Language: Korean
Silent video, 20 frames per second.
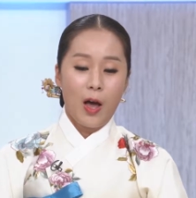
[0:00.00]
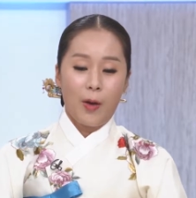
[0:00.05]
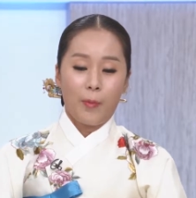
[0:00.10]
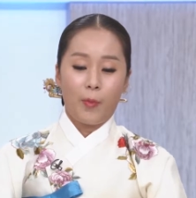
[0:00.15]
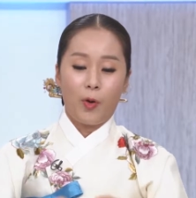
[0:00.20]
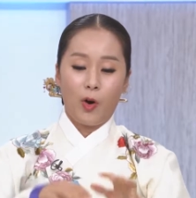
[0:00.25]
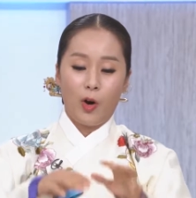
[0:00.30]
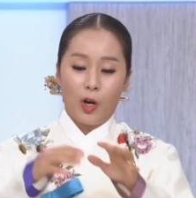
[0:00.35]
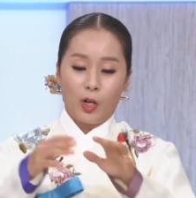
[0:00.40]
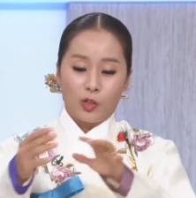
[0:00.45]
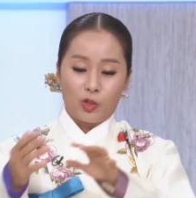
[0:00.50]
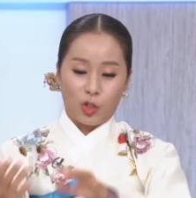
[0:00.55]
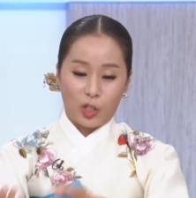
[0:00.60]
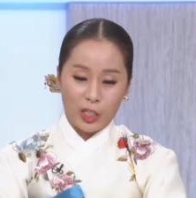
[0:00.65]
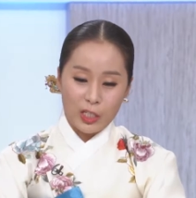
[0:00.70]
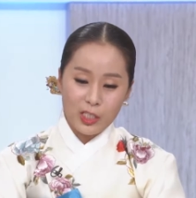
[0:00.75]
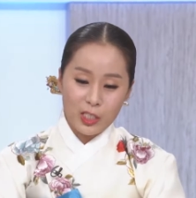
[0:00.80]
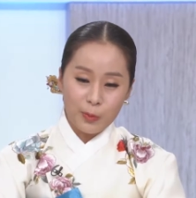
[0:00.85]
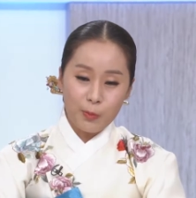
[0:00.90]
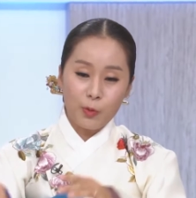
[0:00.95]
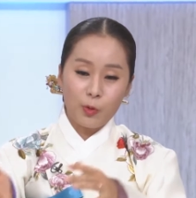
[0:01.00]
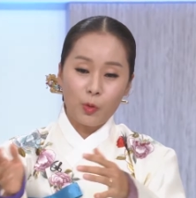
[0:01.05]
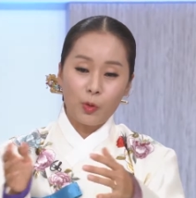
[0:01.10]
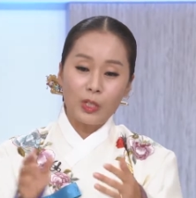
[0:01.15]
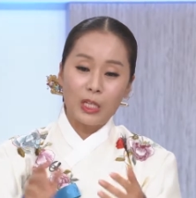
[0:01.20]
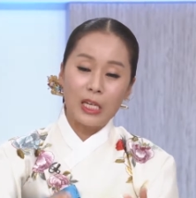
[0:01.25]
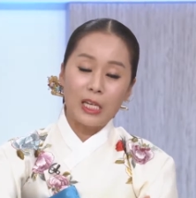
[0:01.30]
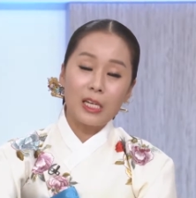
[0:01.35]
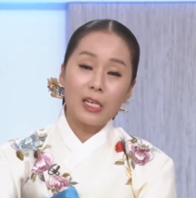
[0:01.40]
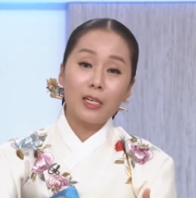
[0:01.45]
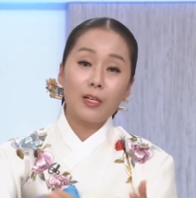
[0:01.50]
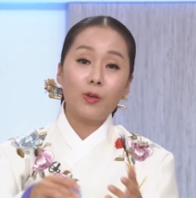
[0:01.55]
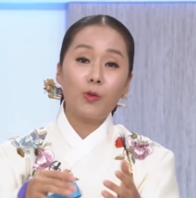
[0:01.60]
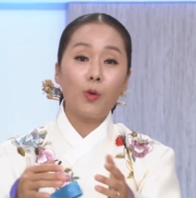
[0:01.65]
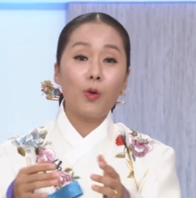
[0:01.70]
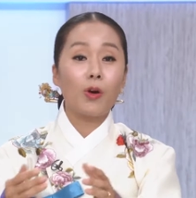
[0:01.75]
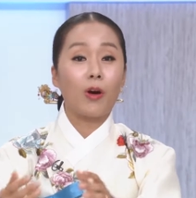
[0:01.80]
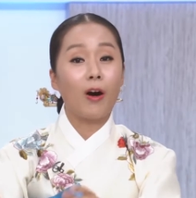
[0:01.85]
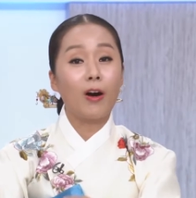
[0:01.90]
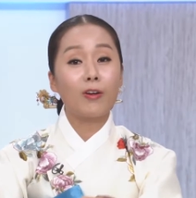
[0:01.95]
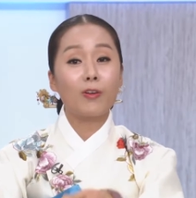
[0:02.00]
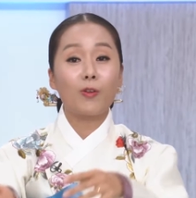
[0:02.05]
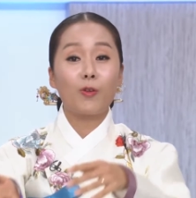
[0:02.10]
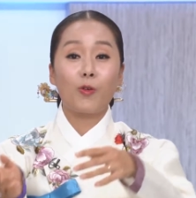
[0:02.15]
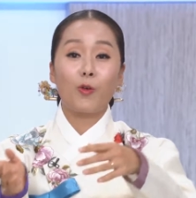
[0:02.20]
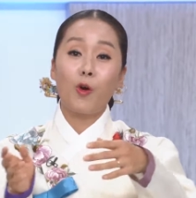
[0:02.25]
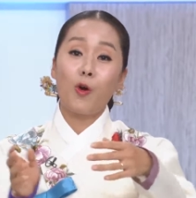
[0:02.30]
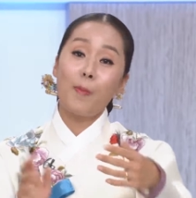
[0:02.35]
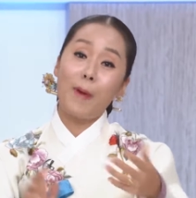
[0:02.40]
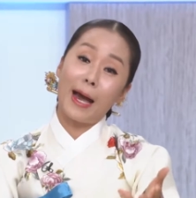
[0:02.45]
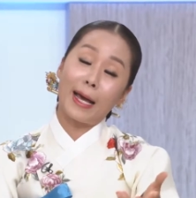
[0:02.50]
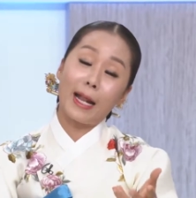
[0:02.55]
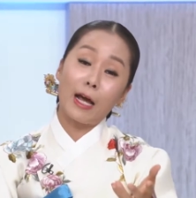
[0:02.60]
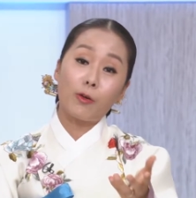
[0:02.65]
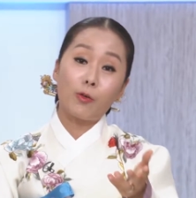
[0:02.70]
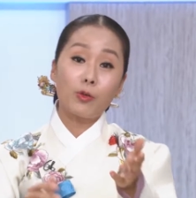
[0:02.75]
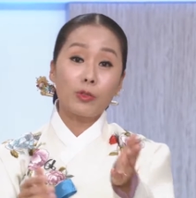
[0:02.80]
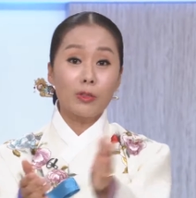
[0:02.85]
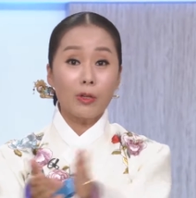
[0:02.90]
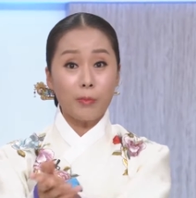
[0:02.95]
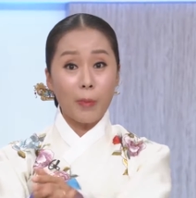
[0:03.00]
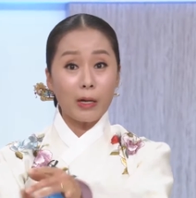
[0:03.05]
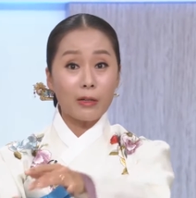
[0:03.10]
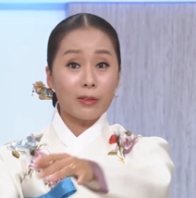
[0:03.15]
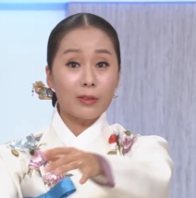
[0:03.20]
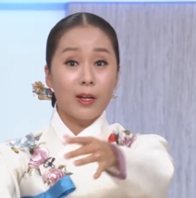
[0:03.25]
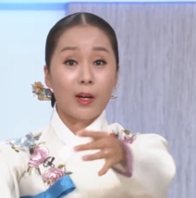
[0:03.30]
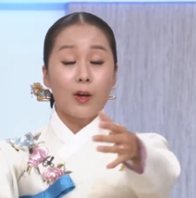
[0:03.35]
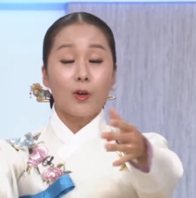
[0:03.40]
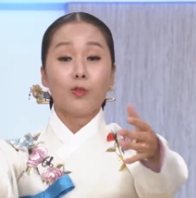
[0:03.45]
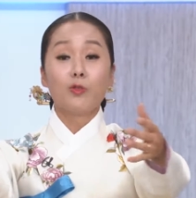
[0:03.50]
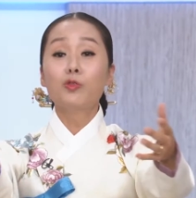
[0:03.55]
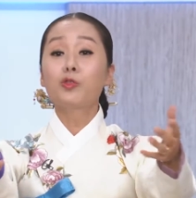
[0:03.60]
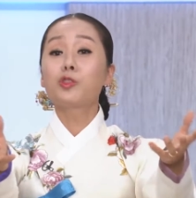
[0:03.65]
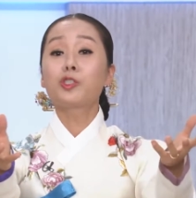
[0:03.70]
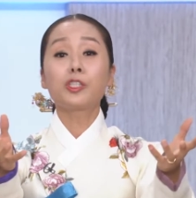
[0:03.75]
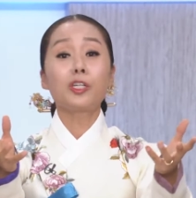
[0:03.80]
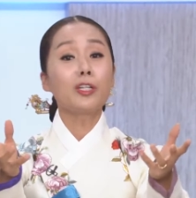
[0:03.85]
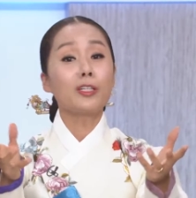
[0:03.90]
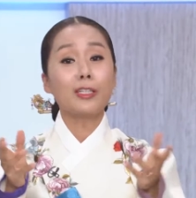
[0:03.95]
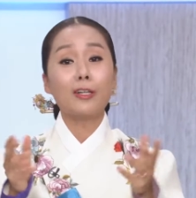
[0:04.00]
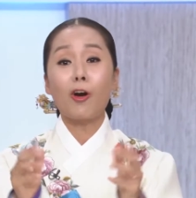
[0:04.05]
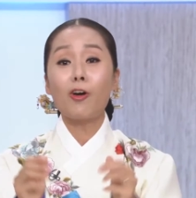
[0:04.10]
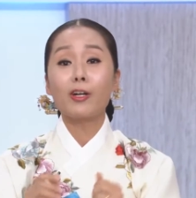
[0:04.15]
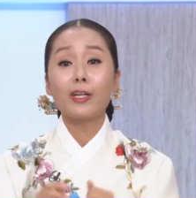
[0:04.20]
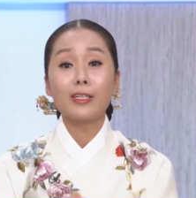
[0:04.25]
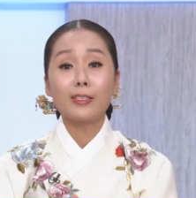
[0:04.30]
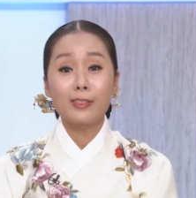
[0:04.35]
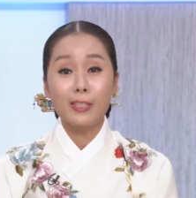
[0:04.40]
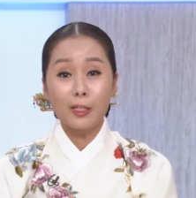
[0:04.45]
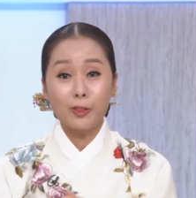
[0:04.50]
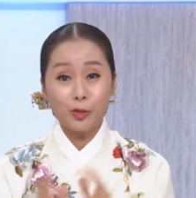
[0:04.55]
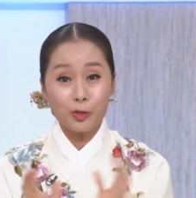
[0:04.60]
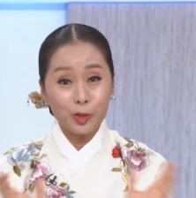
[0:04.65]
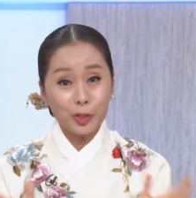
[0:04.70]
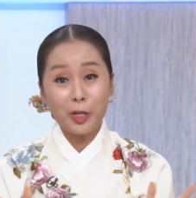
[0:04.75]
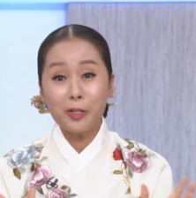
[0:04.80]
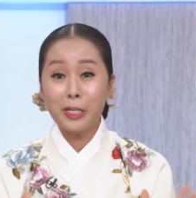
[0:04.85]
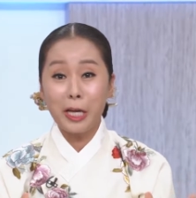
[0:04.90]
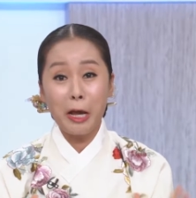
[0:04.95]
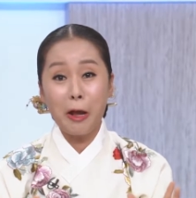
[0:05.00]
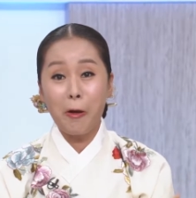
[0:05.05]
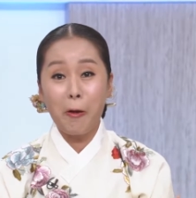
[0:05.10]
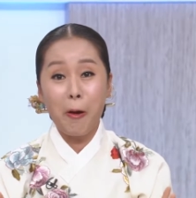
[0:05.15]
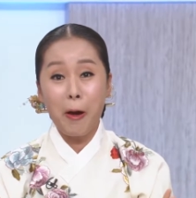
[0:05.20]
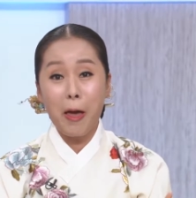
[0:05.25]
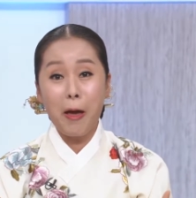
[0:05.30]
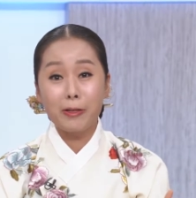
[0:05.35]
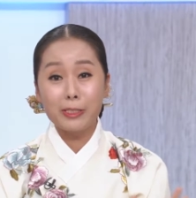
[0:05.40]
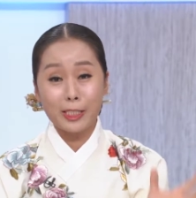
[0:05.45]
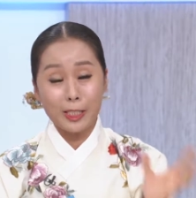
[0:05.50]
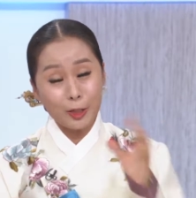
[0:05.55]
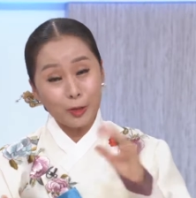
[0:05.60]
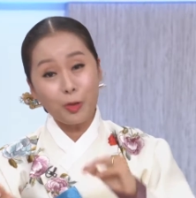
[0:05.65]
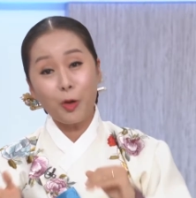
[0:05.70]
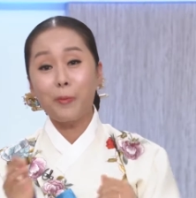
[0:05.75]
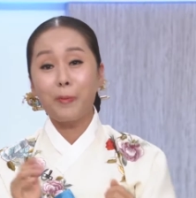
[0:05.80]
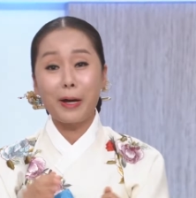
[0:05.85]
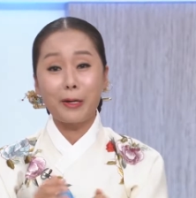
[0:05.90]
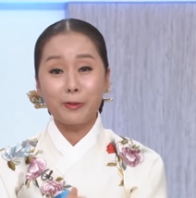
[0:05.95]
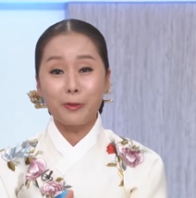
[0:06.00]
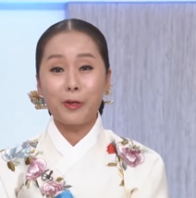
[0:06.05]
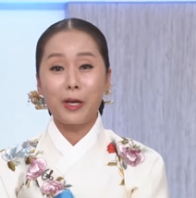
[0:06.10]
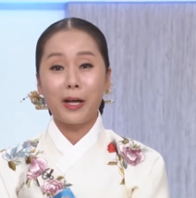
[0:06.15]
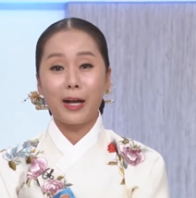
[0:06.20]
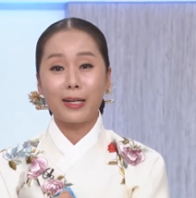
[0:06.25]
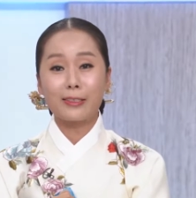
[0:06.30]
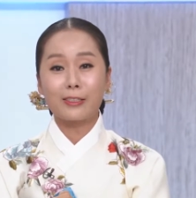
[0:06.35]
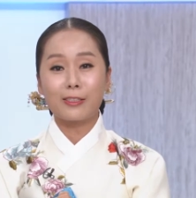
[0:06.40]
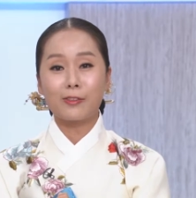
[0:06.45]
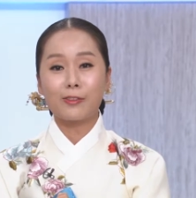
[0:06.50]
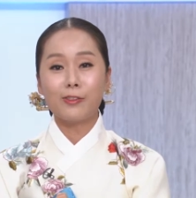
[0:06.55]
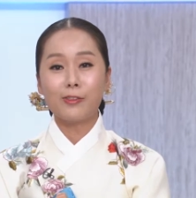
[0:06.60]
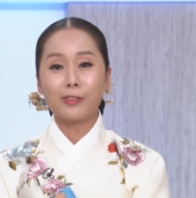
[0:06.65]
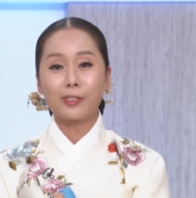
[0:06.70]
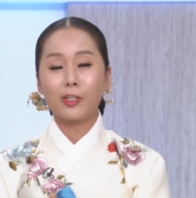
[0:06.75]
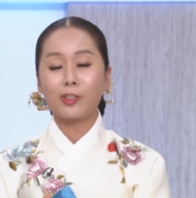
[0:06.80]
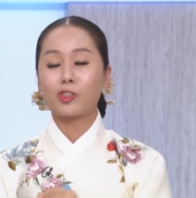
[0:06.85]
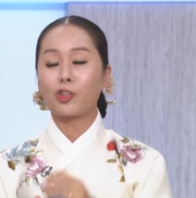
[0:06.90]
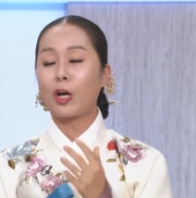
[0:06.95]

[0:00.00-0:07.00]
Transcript: 뭐 뒤집고 기고 걷고 말하고 막 웃을 거리 투성인 거예요 신통방통해가지고 그래서 네.